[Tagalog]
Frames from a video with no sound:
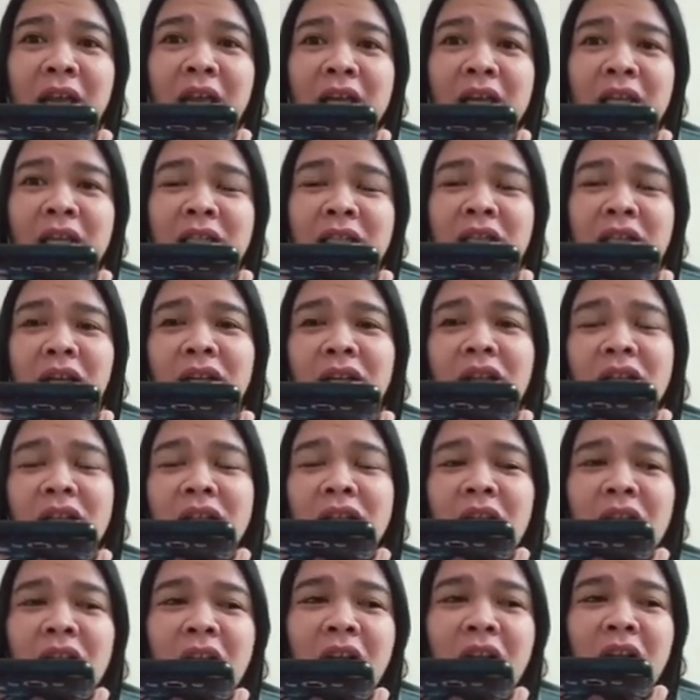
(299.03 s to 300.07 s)
Nashock lang
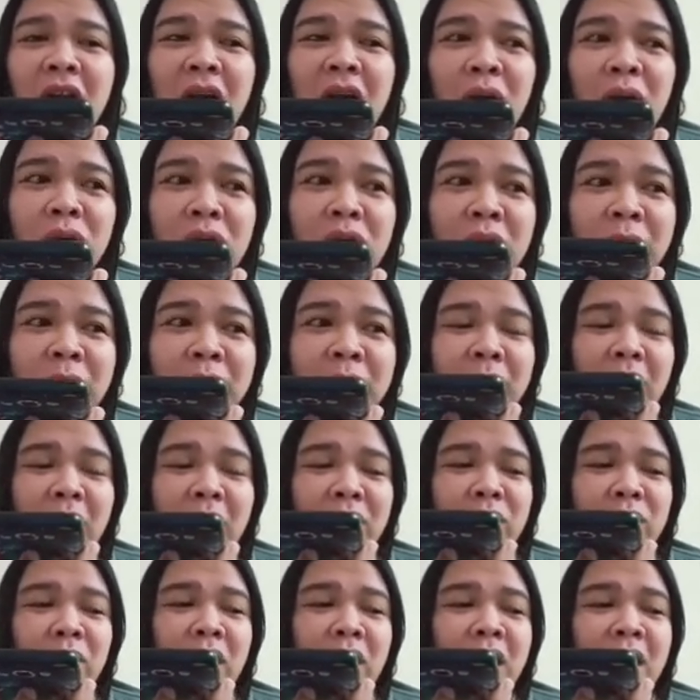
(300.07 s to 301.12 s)
talaga ako na,
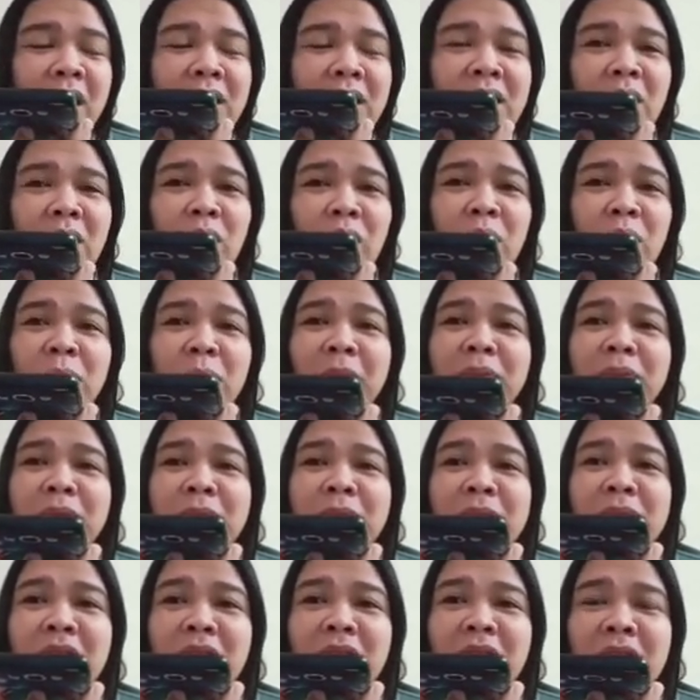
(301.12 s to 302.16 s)
ano, akala ko
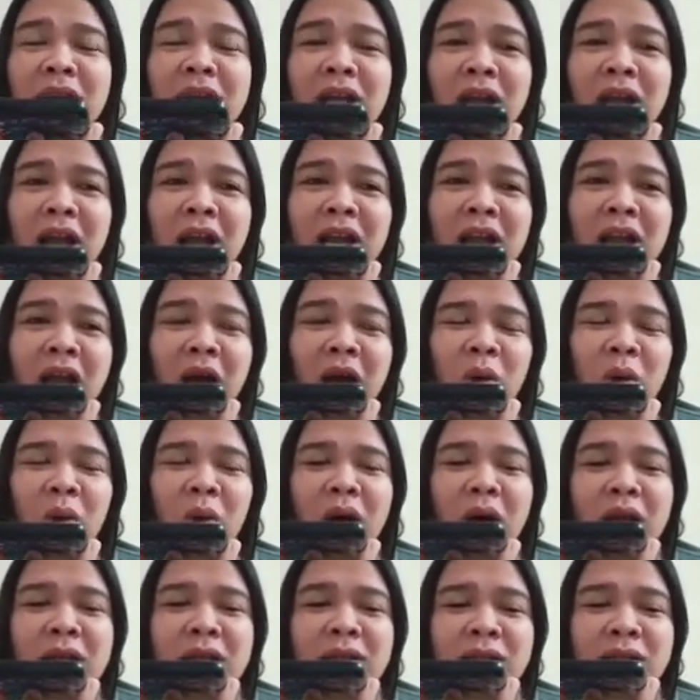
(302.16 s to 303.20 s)
magbibigay na ng
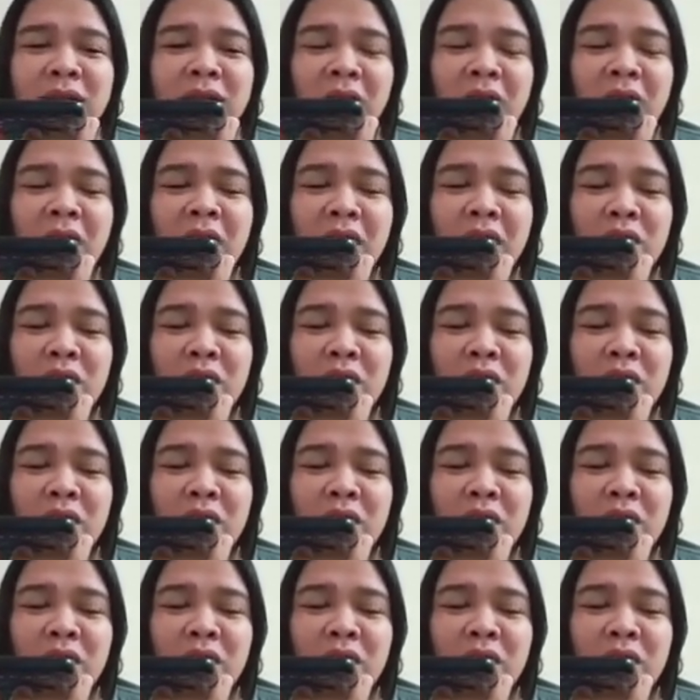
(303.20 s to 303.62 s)
allowance.